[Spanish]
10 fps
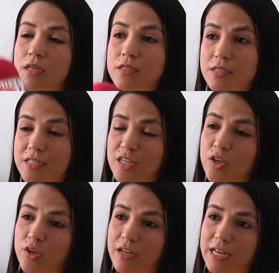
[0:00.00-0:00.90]
Sí,
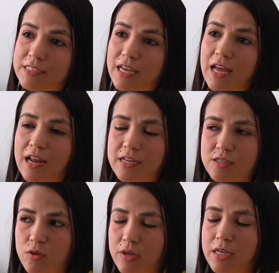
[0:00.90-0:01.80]
señor, gracias a la
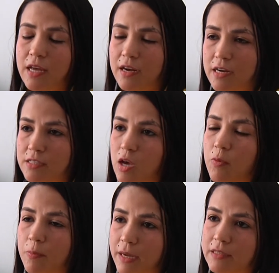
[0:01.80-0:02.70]
gestión que se ha realizado
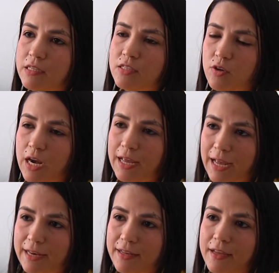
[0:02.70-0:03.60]
por parte del señor
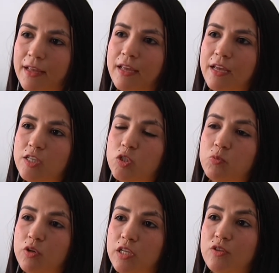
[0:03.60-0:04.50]
alcalde, esos
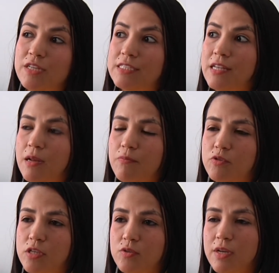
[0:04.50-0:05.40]
proyectos ya están en
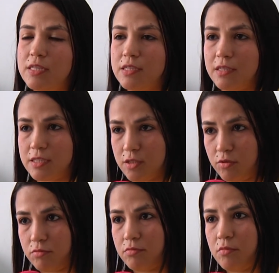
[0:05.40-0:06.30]
proceso de licitación.